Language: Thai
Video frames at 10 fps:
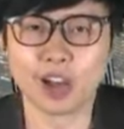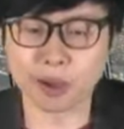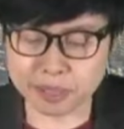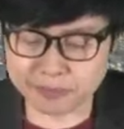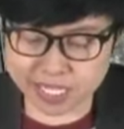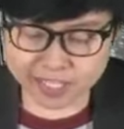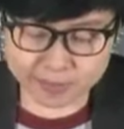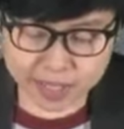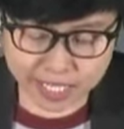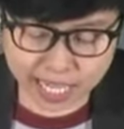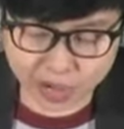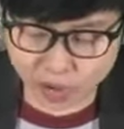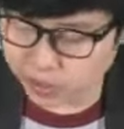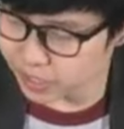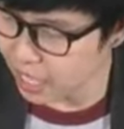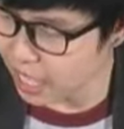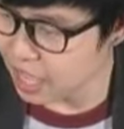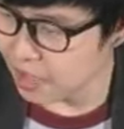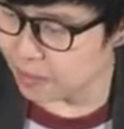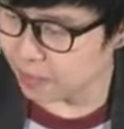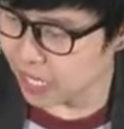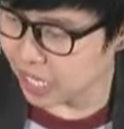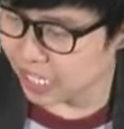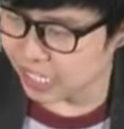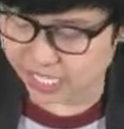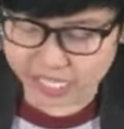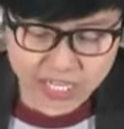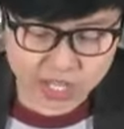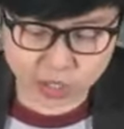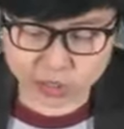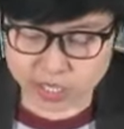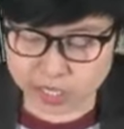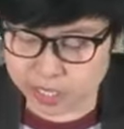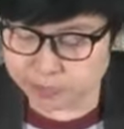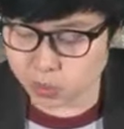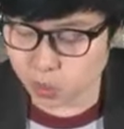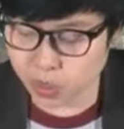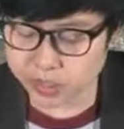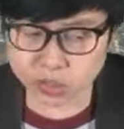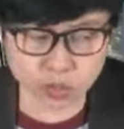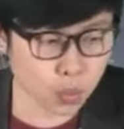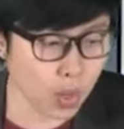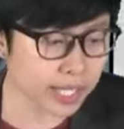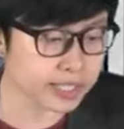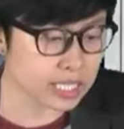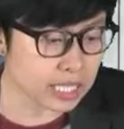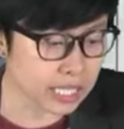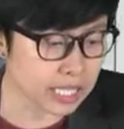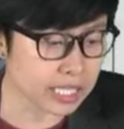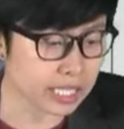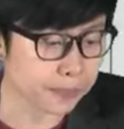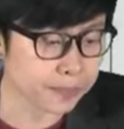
อ๋อไม่มีใช่ไหมคะ โอเค ไม่เป็นไร เราจะเริ่มด้วยตัวที่